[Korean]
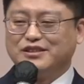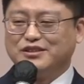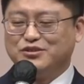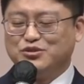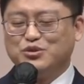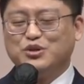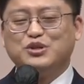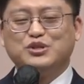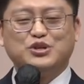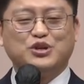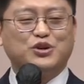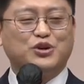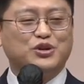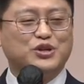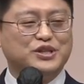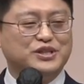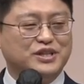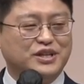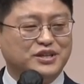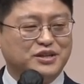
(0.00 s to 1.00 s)
유월절
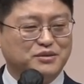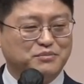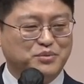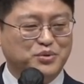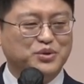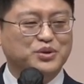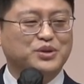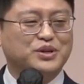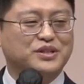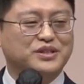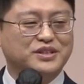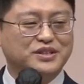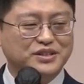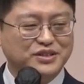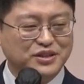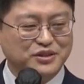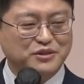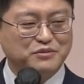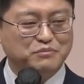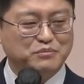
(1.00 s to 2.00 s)
어린 양의 보혈의
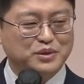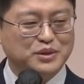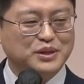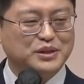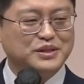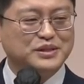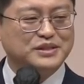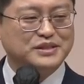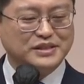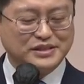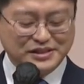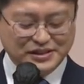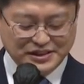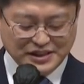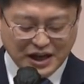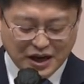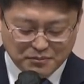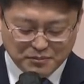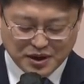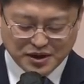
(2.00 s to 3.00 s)
능력입니다.
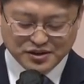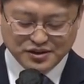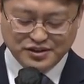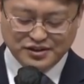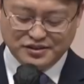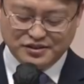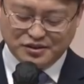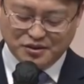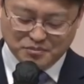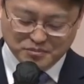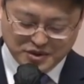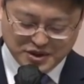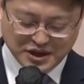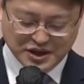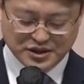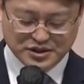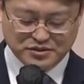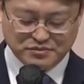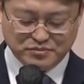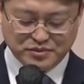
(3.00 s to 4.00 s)
사망을 넘게
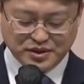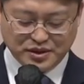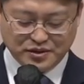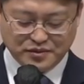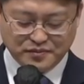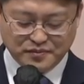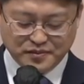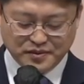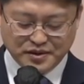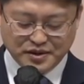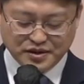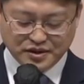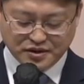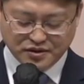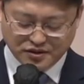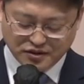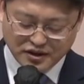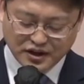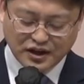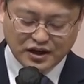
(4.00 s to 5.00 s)
하십니다.
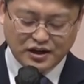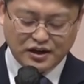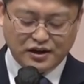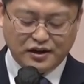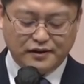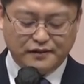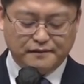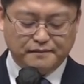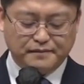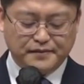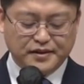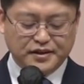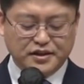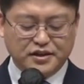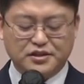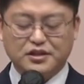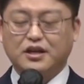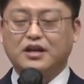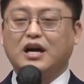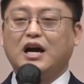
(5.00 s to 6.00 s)
그러나
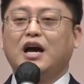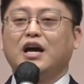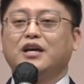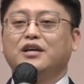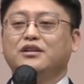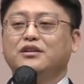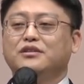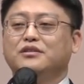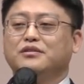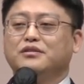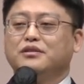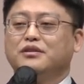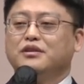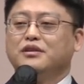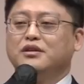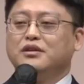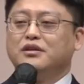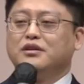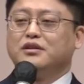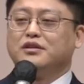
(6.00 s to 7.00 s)
이제 가인은
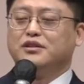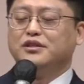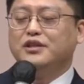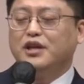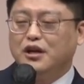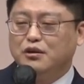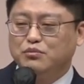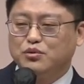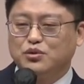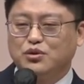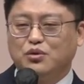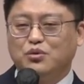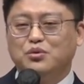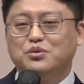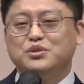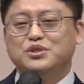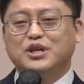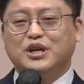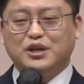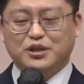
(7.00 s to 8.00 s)
그날부터
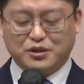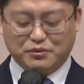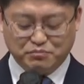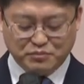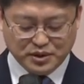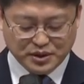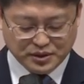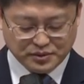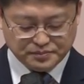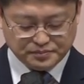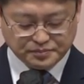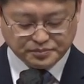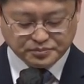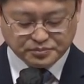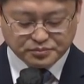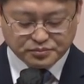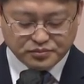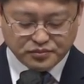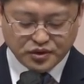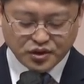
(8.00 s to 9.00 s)
혼자가 됩니다.
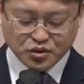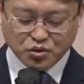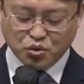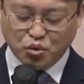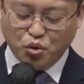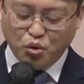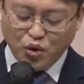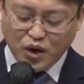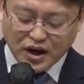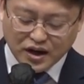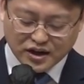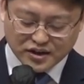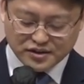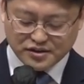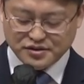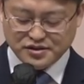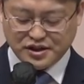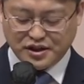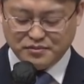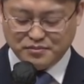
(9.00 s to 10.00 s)
고와
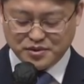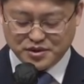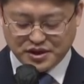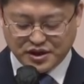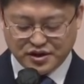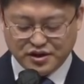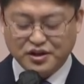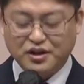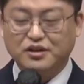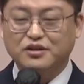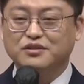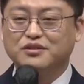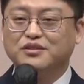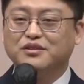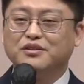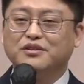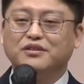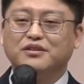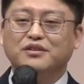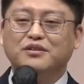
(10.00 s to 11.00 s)
같은 삶을 살아야 하는
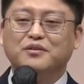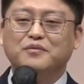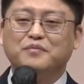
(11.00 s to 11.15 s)
거예요.